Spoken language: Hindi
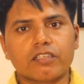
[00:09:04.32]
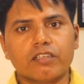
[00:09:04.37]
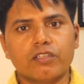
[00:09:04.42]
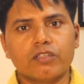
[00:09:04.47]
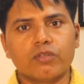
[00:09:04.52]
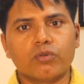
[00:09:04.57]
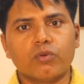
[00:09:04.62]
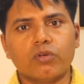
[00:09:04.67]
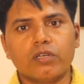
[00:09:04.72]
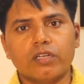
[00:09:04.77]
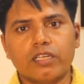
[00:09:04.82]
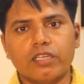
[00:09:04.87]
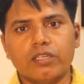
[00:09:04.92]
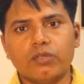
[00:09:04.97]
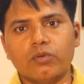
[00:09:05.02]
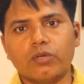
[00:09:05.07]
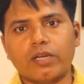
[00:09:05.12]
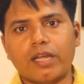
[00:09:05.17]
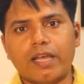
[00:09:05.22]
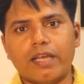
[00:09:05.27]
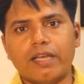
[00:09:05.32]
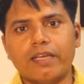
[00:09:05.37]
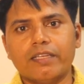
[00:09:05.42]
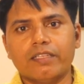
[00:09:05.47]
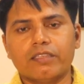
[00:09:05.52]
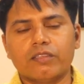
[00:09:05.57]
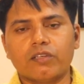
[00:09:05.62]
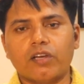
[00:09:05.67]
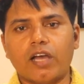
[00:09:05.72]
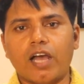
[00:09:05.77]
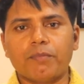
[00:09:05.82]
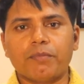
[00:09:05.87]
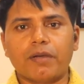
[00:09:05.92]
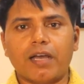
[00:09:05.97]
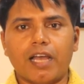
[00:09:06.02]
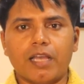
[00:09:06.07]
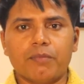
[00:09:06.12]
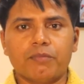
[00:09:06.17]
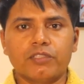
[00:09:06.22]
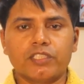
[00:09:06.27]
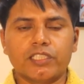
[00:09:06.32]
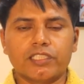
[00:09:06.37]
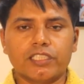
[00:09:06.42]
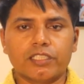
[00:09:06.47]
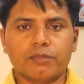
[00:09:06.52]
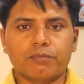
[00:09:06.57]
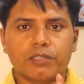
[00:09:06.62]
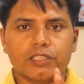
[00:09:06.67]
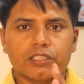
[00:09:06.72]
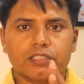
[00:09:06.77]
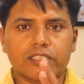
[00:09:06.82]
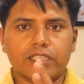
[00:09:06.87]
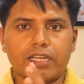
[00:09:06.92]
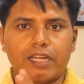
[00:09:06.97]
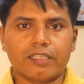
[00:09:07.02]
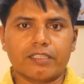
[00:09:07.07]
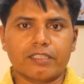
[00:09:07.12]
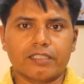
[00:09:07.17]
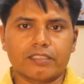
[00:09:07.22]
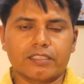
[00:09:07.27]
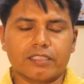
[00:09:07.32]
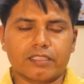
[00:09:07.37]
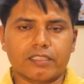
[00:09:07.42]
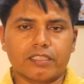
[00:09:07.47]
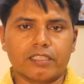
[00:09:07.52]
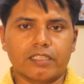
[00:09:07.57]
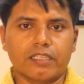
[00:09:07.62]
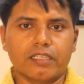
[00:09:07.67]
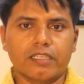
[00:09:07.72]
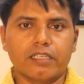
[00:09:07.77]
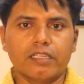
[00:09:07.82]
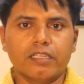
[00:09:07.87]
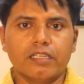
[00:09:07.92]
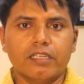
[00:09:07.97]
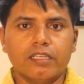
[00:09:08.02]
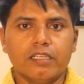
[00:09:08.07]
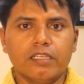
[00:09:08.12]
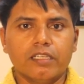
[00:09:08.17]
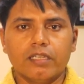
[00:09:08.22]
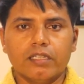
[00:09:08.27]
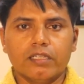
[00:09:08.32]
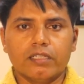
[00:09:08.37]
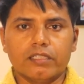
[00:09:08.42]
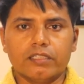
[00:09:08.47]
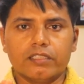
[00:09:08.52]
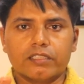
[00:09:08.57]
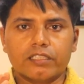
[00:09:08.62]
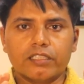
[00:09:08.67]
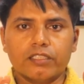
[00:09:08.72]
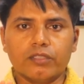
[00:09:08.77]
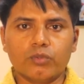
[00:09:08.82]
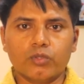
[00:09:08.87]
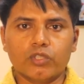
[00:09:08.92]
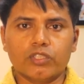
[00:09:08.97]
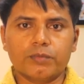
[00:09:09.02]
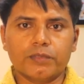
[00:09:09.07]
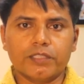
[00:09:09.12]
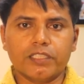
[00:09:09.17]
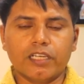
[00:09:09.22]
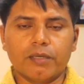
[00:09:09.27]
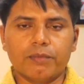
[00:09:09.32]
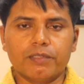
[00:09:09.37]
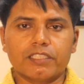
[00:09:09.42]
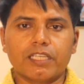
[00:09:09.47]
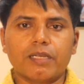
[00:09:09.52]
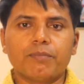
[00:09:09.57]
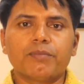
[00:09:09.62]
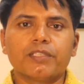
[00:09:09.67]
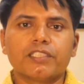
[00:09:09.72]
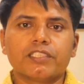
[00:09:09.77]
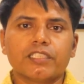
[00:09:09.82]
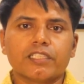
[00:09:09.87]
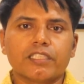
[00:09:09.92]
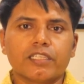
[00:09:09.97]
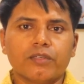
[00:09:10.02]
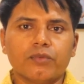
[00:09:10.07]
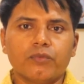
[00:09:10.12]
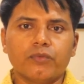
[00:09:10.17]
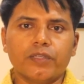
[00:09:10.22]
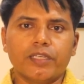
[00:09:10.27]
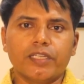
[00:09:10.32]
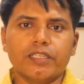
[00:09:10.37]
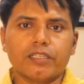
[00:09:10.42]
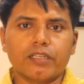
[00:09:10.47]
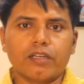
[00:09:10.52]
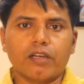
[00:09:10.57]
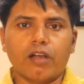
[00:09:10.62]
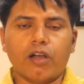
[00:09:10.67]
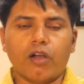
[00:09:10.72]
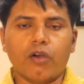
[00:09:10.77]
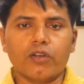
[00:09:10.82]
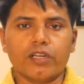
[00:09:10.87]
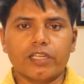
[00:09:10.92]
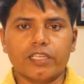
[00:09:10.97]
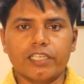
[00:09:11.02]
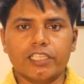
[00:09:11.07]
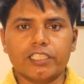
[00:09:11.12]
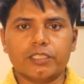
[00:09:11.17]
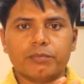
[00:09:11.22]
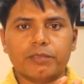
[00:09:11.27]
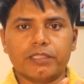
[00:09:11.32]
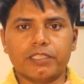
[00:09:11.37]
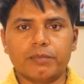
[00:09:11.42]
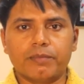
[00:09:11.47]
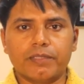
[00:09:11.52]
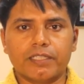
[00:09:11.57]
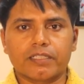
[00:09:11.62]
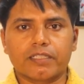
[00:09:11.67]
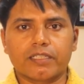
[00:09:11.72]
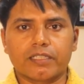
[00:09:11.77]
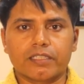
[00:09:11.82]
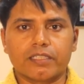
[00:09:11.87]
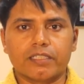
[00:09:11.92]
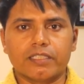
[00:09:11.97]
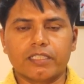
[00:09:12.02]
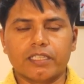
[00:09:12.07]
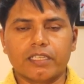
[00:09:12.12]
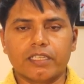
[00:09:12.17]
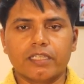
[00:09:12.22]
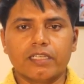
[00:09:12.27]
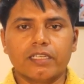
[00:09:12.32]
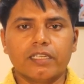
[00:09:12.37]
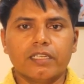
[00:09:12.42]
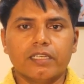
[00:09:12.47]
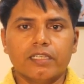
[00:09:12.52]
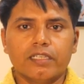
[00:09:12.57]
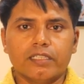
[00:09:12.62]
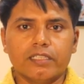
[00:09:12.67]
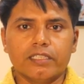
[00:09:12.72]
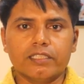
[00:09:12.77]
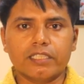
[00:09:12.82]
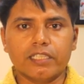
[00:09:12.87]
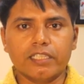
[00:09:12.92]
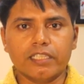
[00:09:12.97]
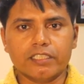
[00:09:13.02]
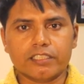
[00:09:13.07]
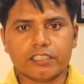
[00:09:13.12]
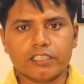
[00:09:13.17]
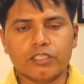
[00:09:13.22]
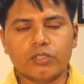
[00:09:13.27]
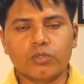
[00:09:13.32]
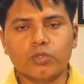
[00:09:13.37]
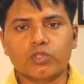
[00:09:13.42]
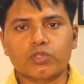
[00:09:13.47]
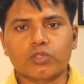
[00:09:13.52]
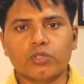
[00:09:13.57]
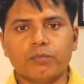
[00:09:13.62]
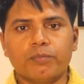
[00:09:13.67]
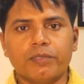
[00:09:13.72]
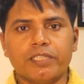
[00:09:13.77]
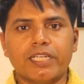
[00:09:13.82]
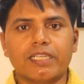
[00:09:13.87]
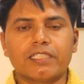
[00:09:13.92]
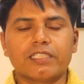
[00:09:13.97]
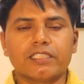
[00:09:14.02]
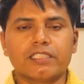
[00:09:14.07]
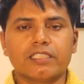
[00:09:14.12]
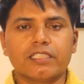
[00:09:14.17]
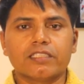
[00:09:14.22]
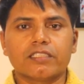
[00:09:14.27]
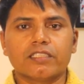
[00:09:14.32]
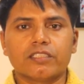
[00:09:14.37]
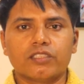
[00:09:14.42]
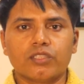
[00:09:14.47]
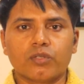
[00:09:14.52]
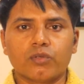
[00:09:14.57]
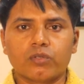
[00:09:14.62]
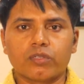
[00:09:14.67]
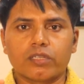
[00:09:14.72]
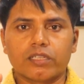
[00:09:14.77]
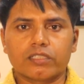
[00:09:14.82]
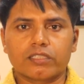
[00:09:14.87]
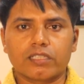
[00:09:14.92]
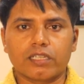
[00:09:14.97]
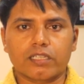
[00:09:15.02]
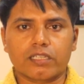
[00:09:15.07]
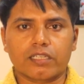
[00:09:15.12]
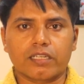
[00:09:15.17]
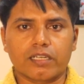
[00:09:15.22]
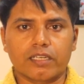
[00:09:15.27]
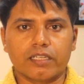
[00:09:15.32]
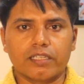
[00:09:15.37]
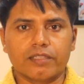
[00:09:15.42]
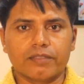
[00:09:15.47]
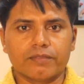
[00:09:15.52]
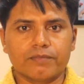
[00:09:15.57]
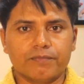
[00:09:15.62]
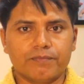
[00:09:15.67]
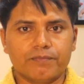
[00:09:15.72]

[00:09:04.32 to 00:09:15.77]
कंट्रोल नहीं हो रहा है तो आप आइबूजेसिक प्लस ट्राई कर सकते हैं इसकी डोज भी हमेशा बच्चे के वेट और एज पे डिपेंड करती है इसलिए इसकी डोज को पीडियाट्रिशियन से ज़रूर कंसल्ट कर लें